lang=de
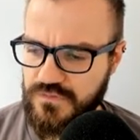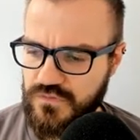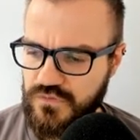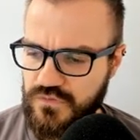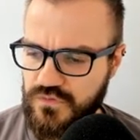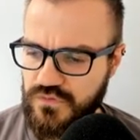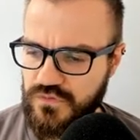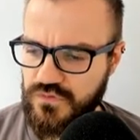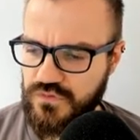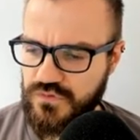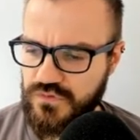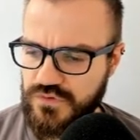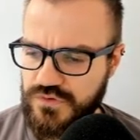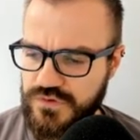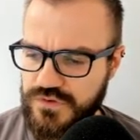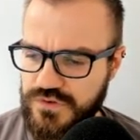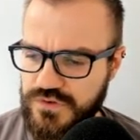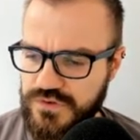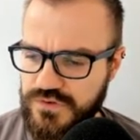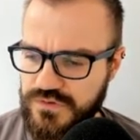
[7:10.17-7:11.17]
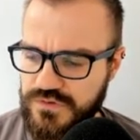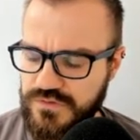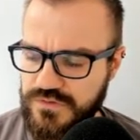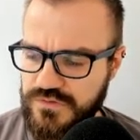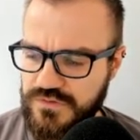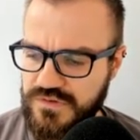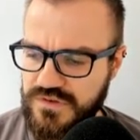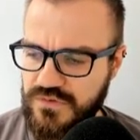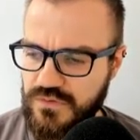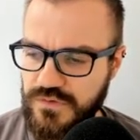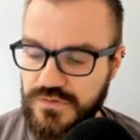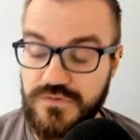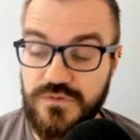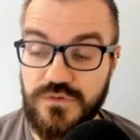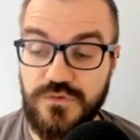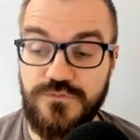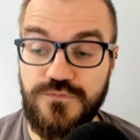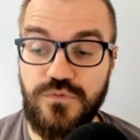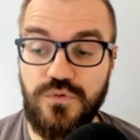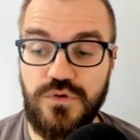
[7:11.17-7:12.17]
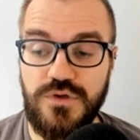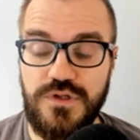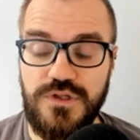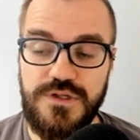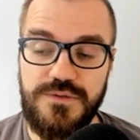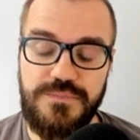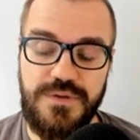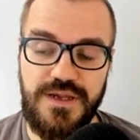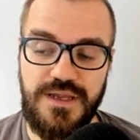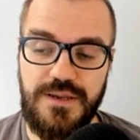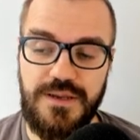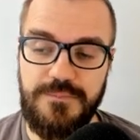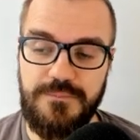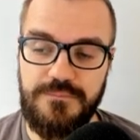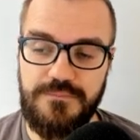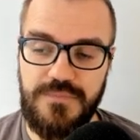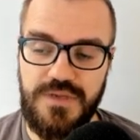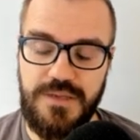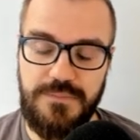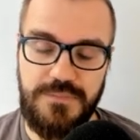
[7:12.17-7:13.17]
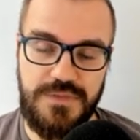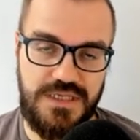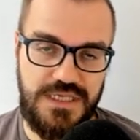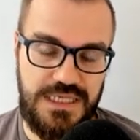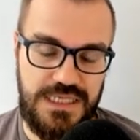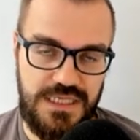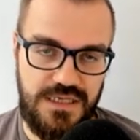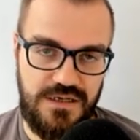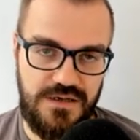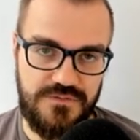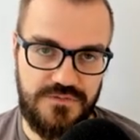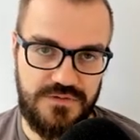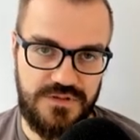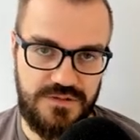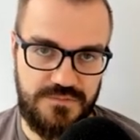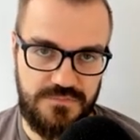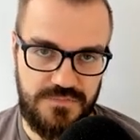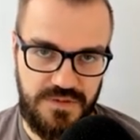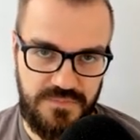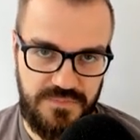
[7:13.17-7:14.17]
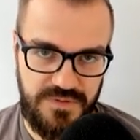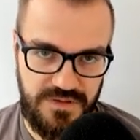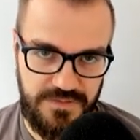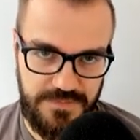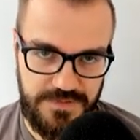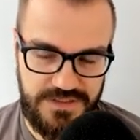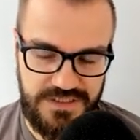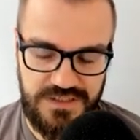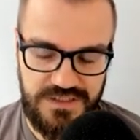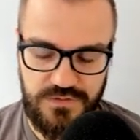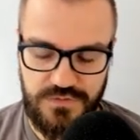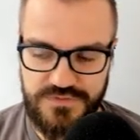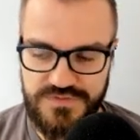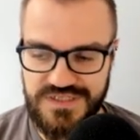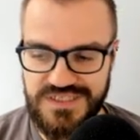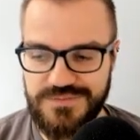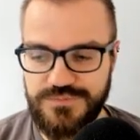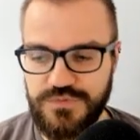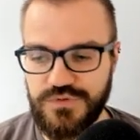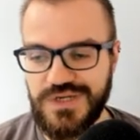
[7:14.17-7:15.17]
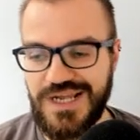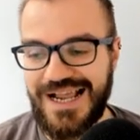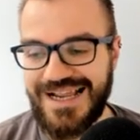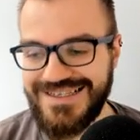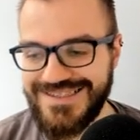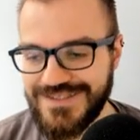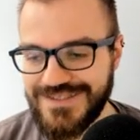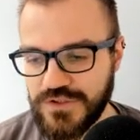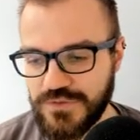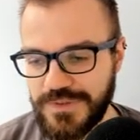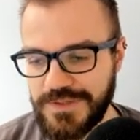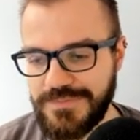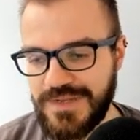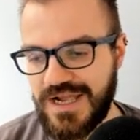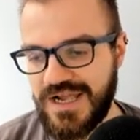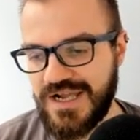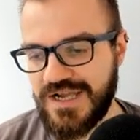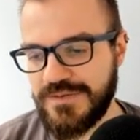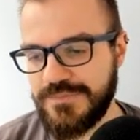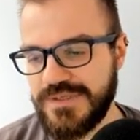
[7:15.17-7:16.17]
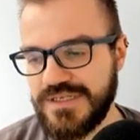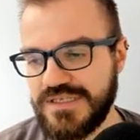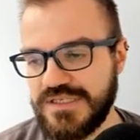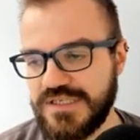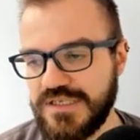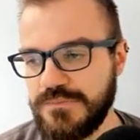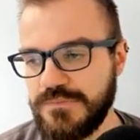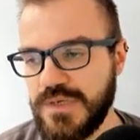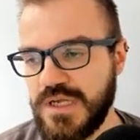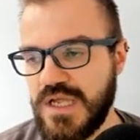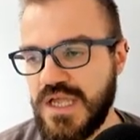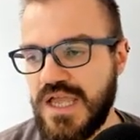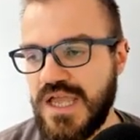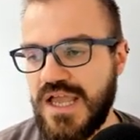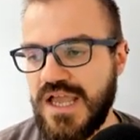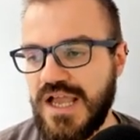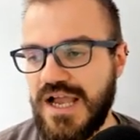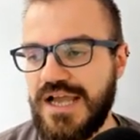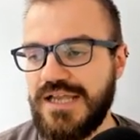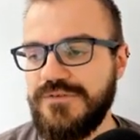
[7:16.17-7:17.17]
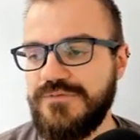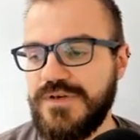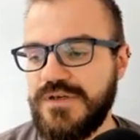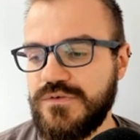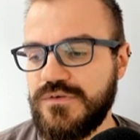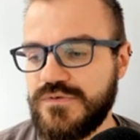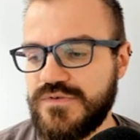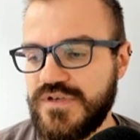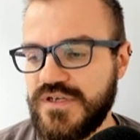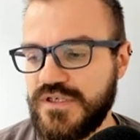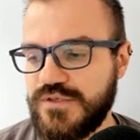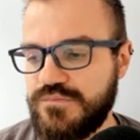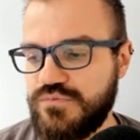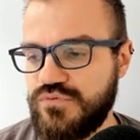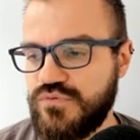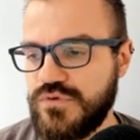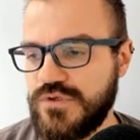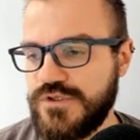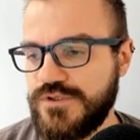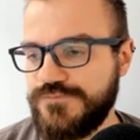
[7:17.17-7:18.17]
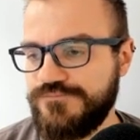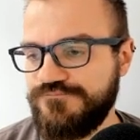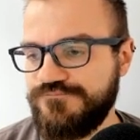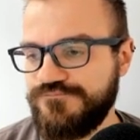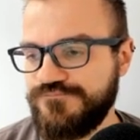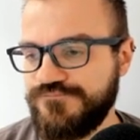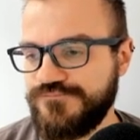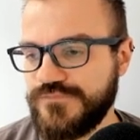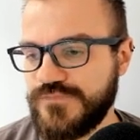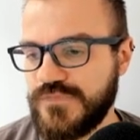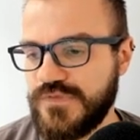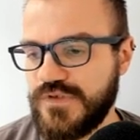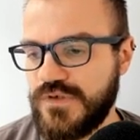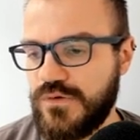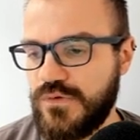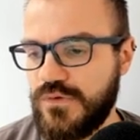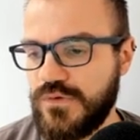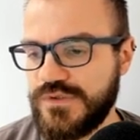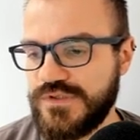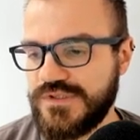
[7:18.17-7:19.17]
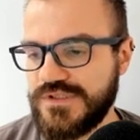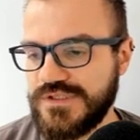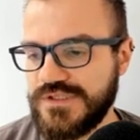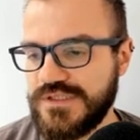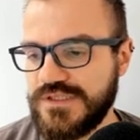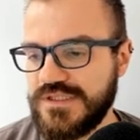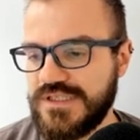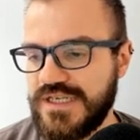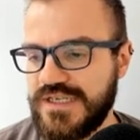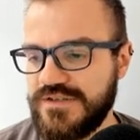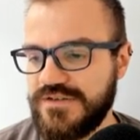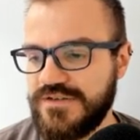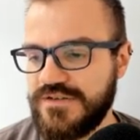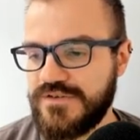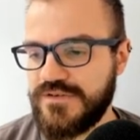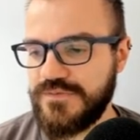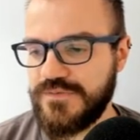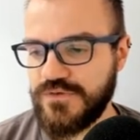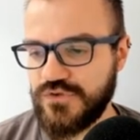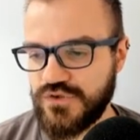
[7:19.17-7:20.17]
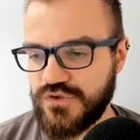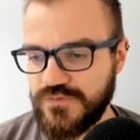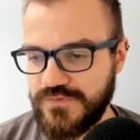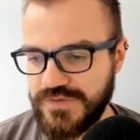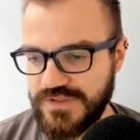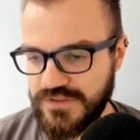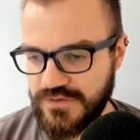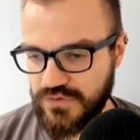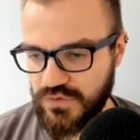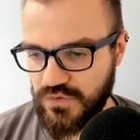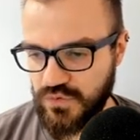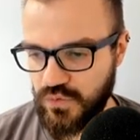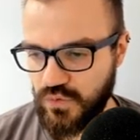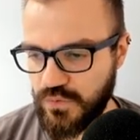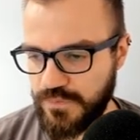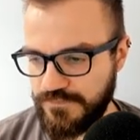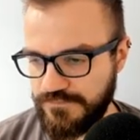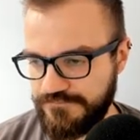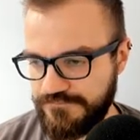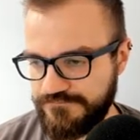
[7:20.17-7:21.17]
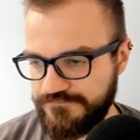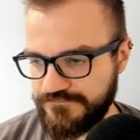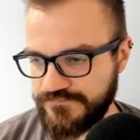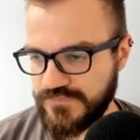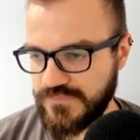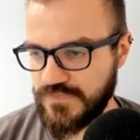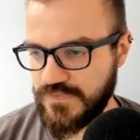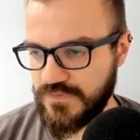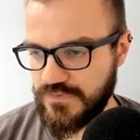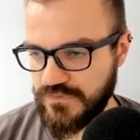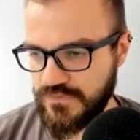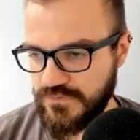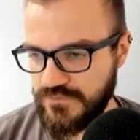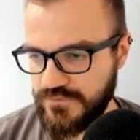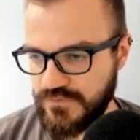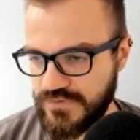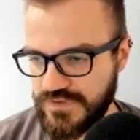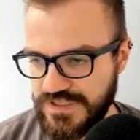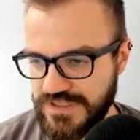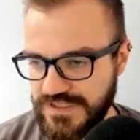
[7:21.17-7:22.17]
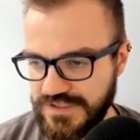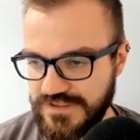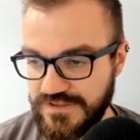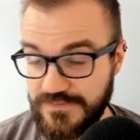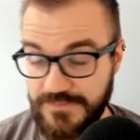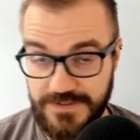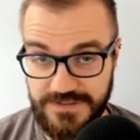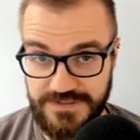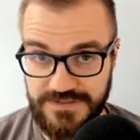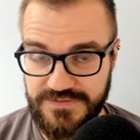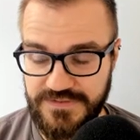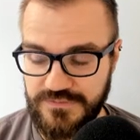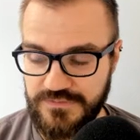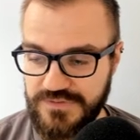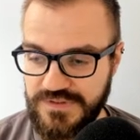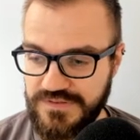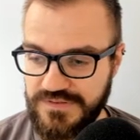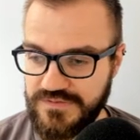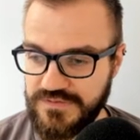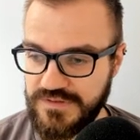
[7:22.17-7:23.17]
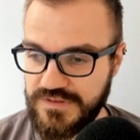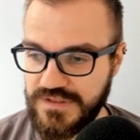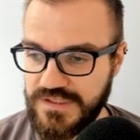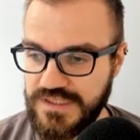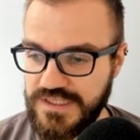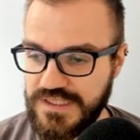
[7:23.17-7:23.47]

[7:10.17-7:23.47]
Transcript: und dort sowohl beim MEG, also dem Implementierungshandbuch, als auch beim AHB, dem Anwendungshandbuch. Und dann sind wir auch schon wieder oben. So, okay, das waren das also diese